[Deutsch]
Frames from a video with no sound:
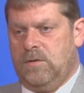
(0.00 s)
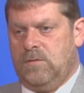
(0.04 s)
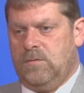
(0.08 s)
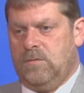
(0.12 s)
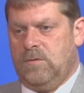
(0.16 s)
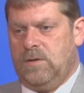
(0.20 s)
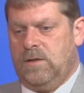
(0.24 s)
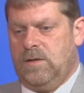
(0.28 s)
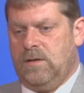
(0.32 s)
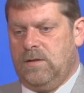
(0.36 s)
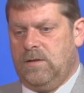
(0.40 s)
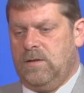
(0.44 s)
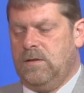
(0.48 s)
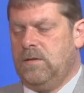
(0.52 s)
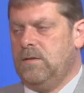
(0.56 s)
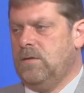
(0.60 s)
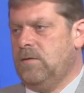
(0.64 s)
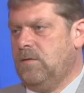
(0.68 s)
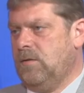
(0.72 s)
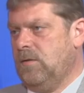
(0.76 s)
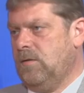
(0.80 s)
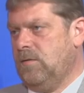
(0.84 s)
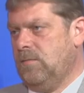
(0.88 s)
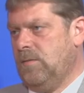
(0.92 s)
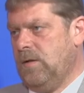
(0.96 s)
Und hier gilt
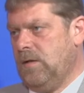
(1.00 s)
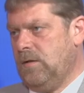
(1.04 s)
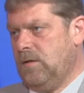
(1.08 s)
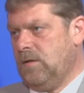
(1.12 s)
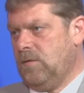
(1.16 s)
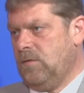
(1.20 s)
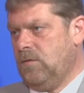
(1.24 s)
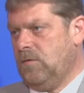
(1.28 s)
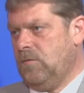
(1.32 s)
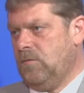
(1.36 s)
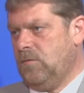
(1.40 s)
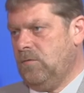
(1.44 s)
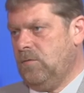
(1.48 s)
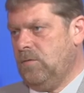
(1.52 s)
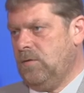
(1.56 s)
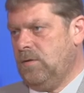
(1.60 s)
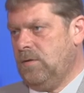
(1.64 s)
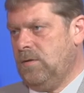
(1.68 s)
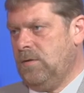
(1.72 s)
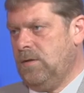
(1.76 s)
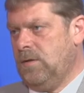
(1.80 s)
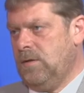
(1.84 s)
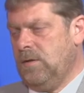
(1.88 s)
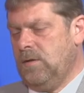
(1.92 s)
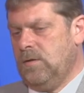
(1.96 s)
es, das
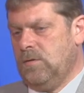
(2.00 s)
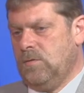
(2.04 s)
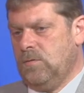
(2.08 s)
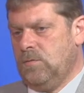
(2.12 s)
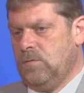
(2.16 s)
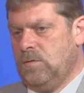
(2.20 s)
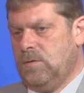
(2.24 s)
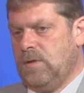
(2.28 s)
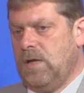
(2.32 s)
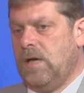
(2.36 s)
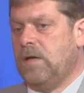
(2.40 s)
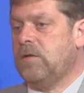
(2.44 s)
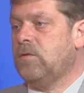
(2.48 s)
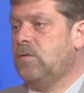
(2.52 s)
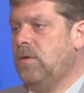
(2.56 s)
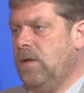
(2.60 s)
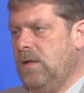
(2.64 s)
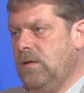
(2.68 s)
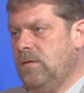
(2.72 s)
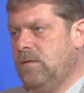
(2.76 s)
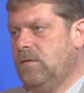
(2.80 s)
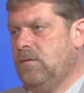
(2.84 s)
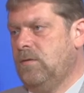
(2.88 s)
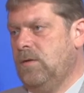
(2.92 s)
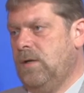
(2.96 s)
weiterzuführen und
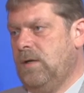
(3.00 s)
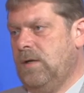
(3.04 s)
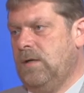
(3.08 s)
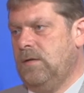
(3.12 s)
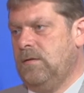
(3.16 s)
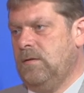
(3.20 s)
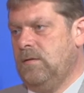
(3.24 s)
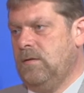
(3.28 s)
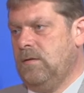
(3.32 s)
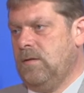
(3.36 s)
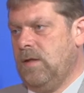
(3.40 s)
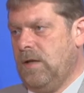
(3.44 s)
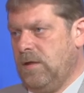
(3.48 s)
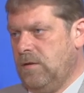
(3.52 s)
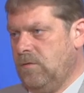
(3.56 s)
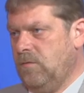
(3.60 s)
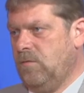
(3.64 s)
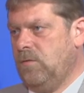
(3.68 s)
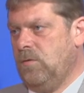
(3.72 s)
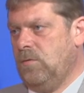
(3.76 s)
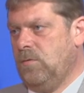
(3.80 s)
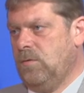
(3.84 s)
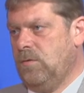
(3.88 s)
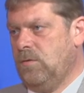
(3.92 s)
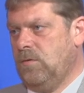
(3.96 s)
aktuell zu halten, gerade
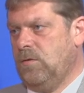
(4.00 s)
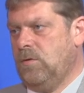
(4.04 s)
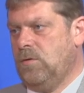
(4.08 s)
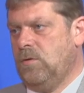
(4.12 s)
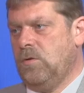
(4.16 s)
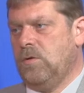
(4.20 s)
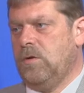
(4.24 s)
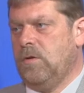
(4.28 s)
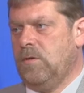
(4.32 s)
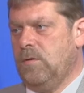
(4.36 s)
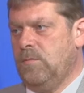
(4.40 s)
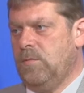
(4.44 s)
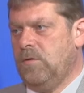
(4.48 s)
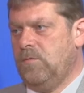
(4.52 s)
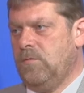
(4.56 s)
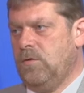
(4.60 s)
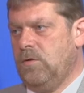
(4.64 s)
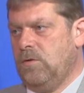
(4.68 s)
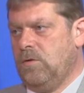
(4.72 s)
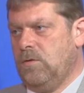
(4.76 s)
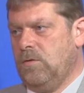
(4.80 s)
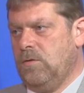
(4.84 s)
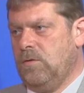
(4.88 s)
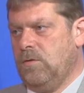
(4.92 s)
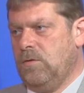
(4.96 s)
für unsere jüngere
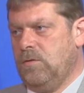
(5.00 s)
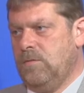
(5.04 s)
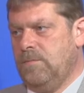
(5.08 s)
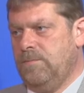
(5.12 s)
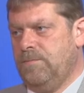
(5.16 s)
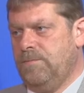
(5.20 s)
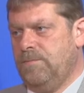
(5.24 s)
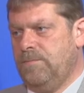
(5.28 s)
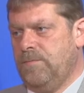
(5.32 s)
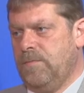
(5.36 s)
Bevölkerung. Mhm.